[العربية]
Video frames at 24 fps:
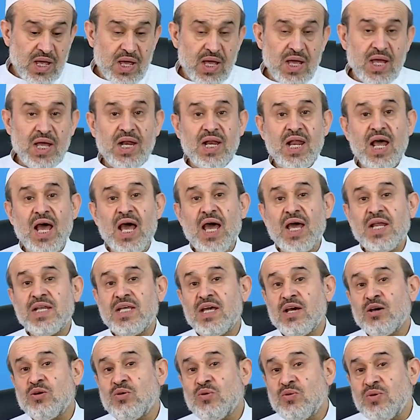إلا أن
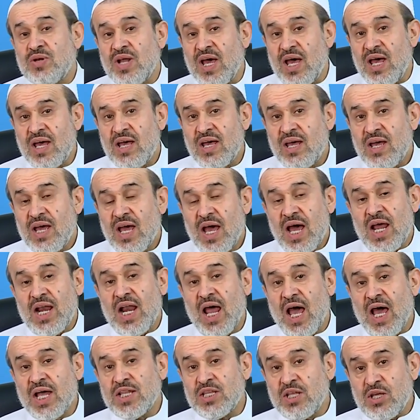يكون
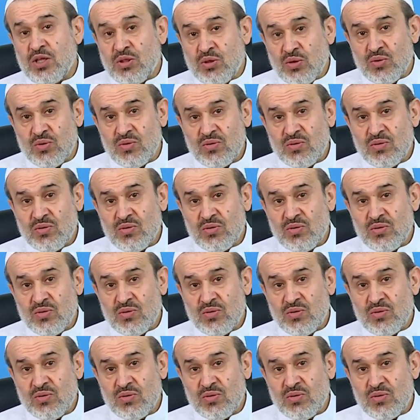الحديث